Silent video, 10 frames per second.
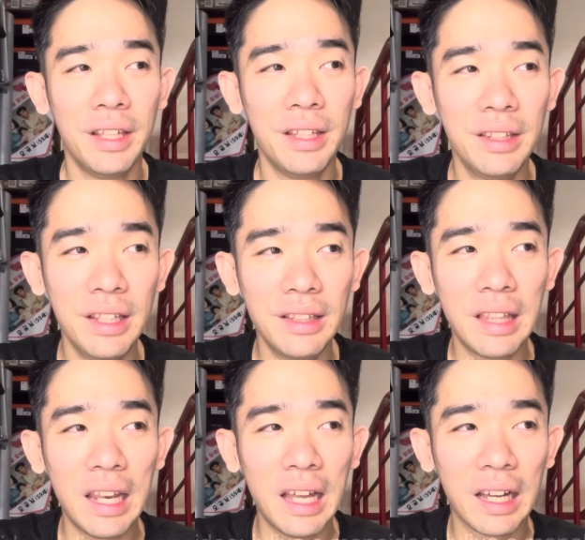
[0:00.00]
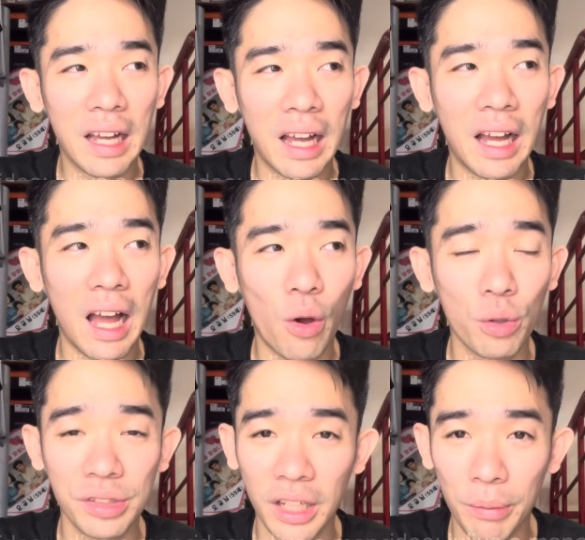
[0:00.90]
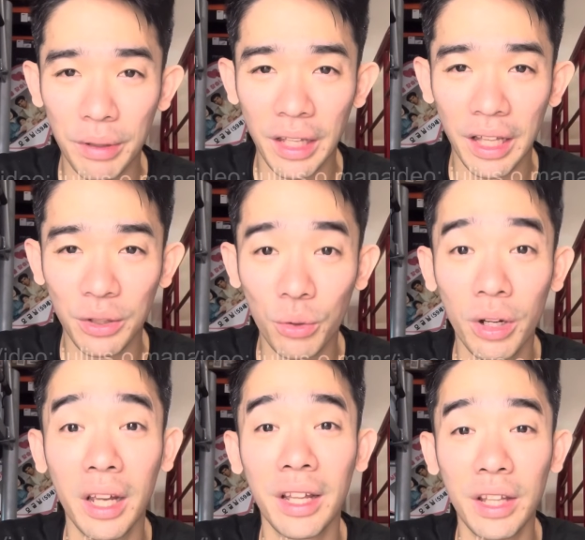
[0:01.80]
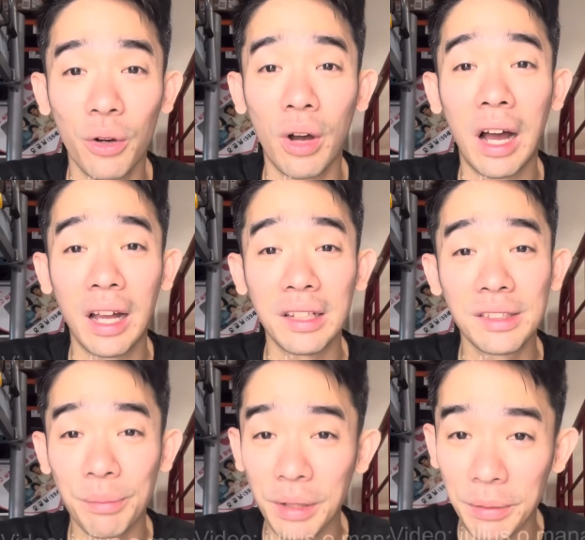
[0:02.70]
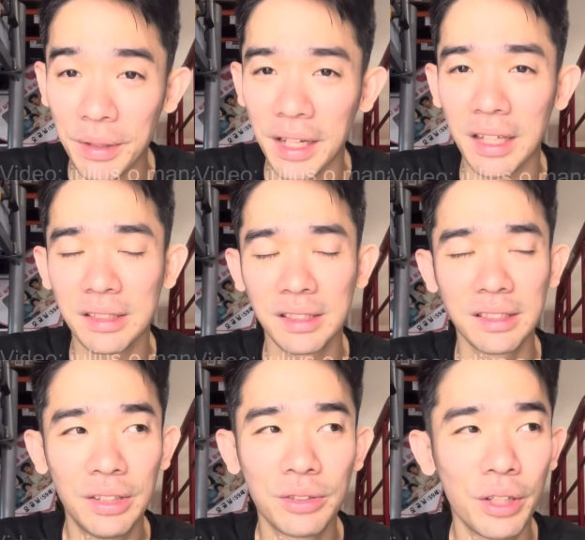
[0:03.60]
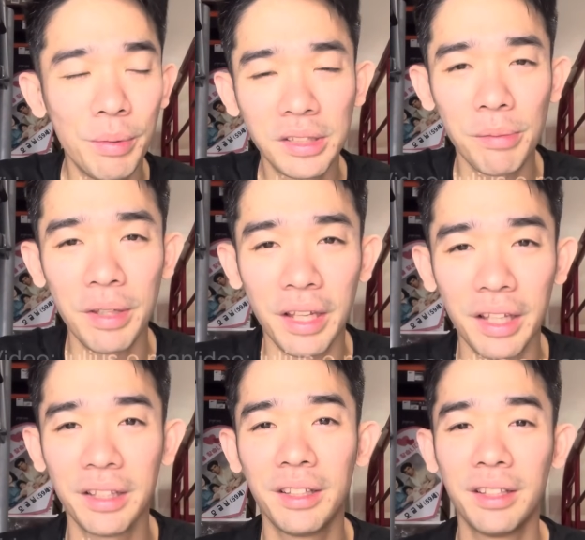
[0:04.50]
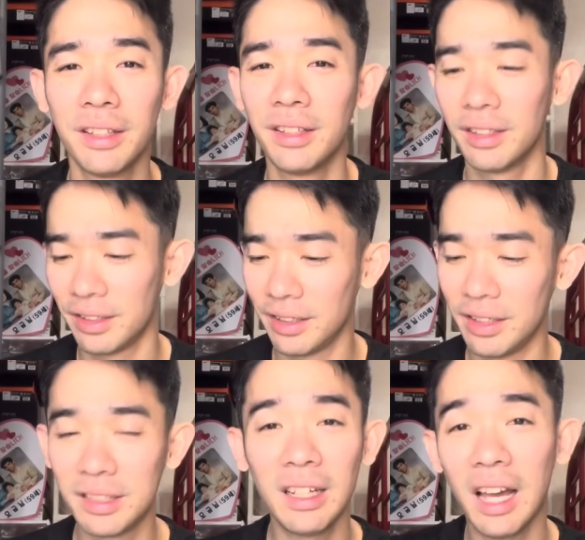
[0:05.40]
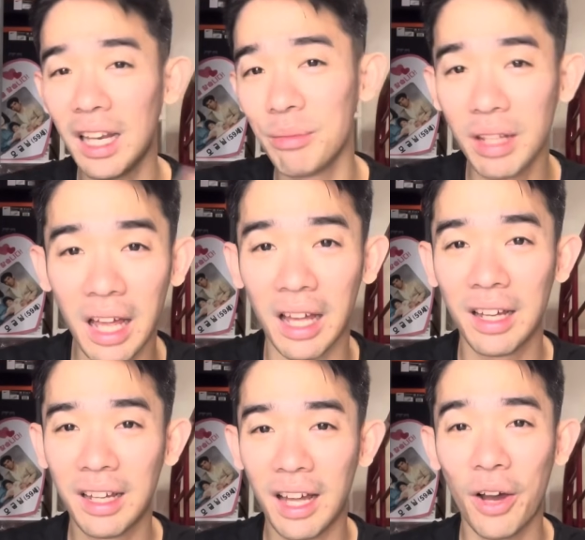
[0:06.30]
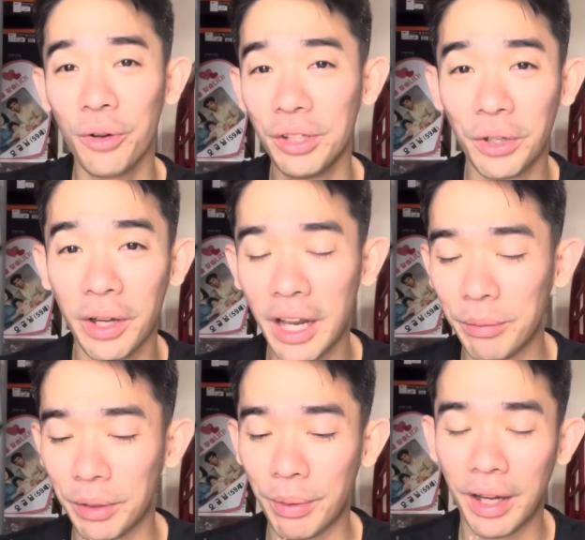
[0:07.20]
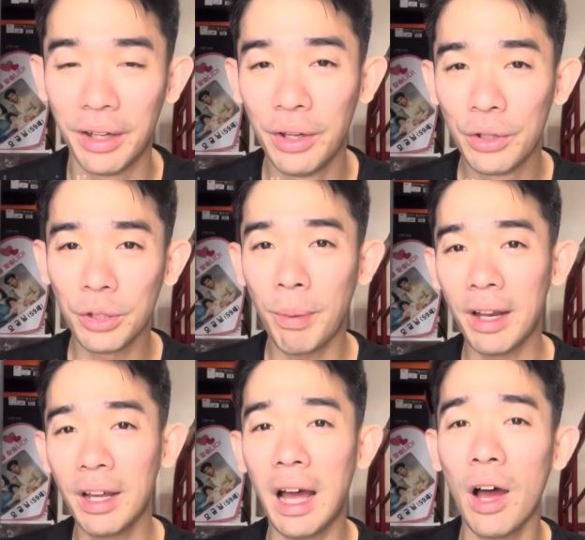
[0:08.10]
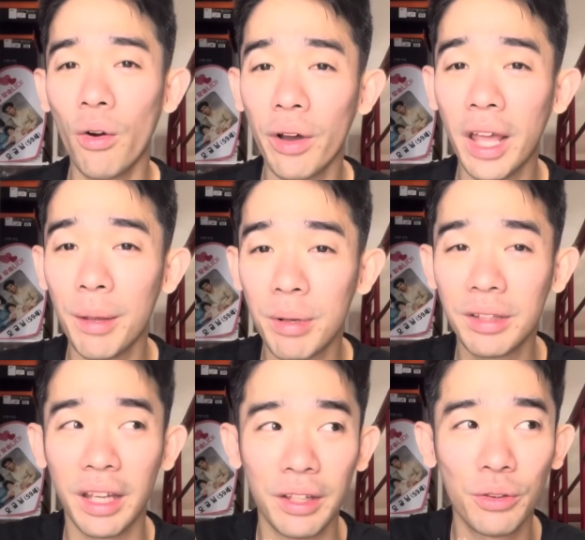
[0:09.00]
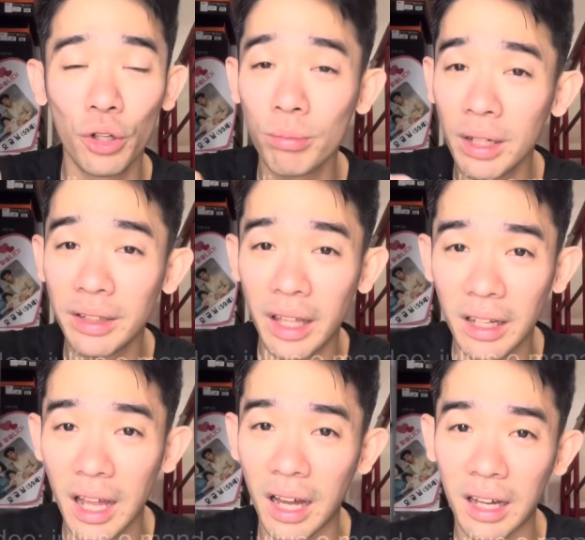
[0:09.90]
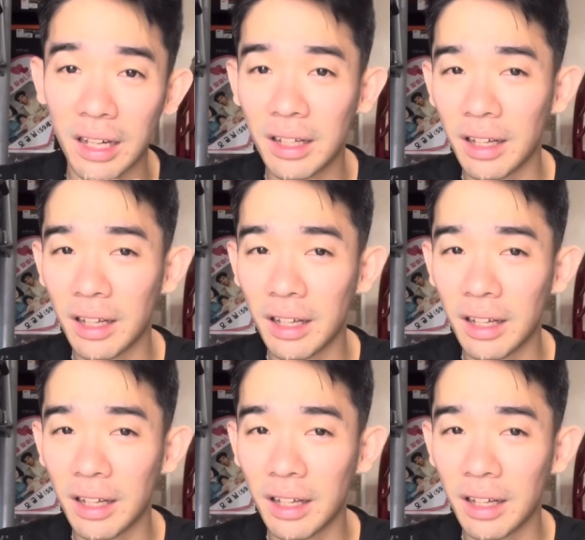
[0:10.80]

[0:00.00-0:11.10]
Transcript: Hindi talaga ako sinabihan kung kailan ako aalis ng Pilipinas. So ibig sabihin, sila alam nila. Ako hindi ko alam, di ba? So parang ako, everyday, normal day lang.